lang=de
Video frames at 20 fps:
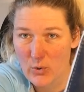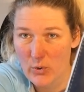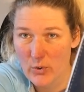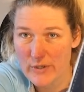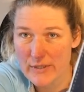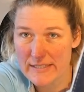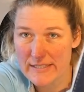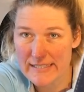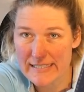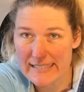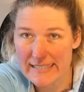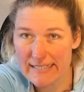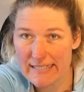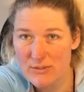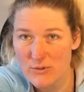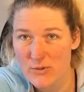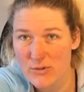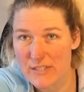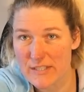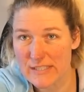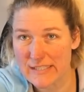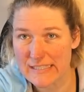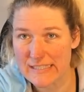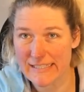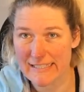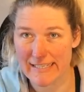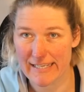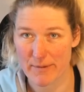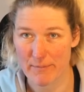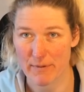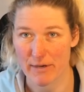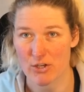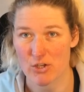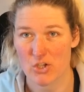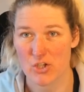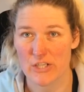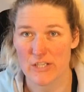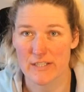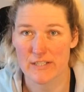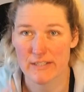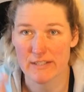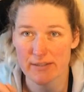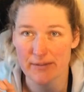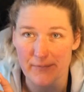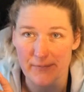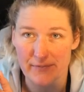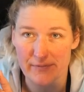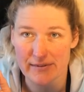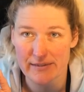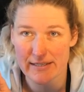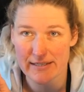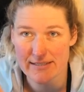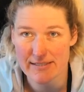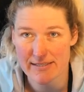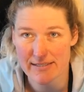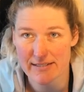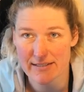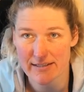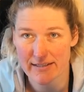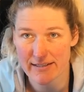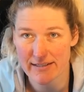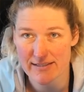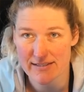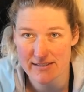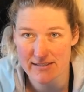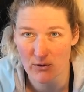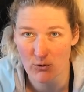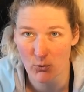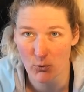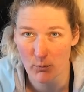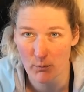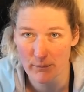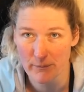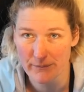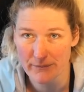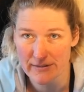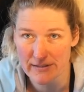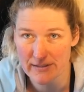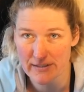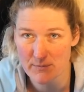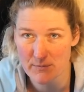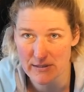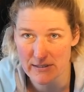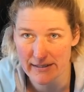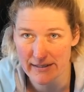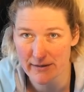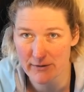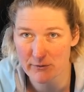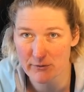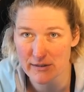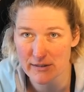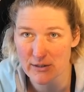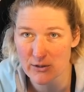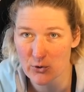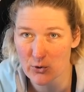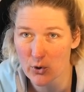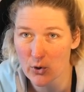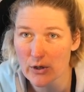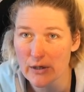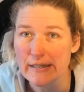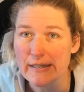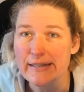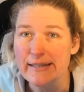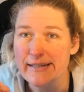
Und die Industrienähmaschine, das seht ihr jetzt da oben in dem kleinen Video,